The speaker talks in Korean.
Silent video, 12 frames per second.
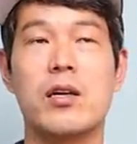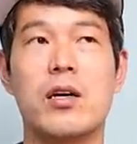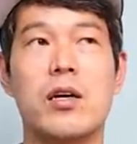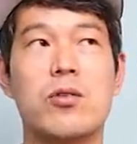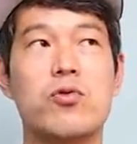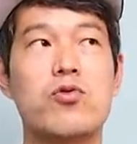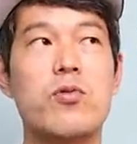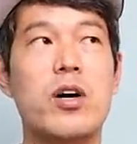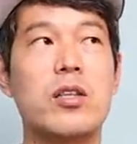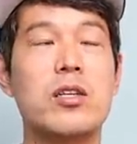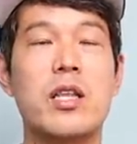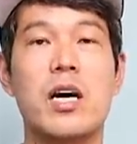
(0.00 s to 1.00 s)
그니까, 우버
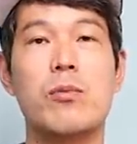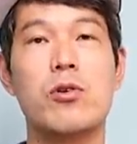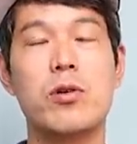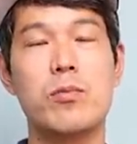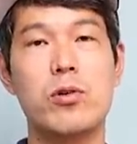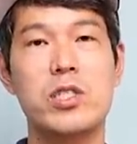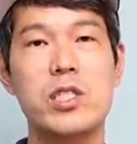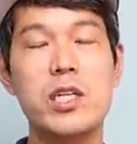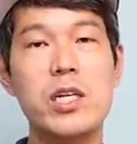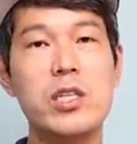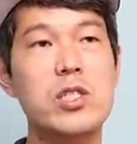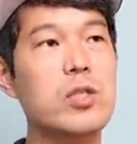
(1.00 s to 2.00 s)
같은 데가 뭐, 뭐,
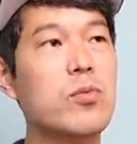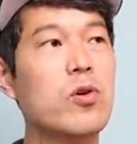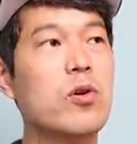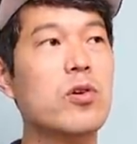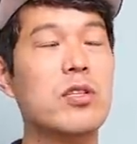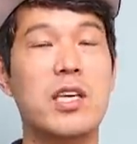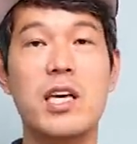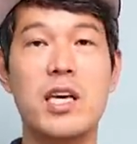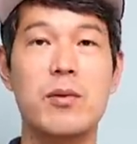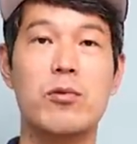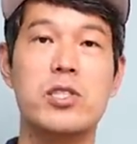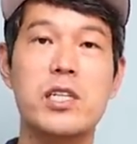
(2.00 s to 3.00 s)
시리즈 뭐,
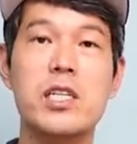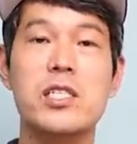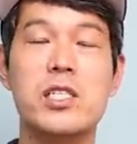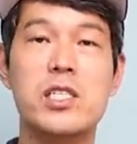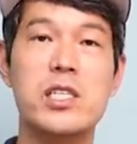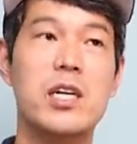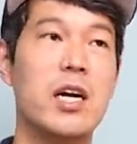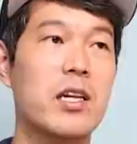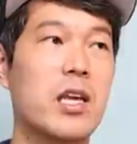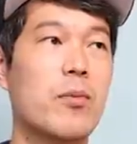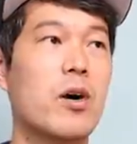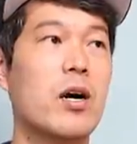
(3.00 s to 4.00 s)
D, 뭐, 시리즈 C를
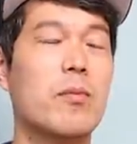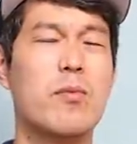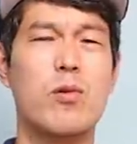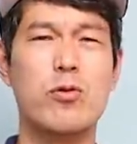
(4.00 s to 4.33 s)
할 때 막,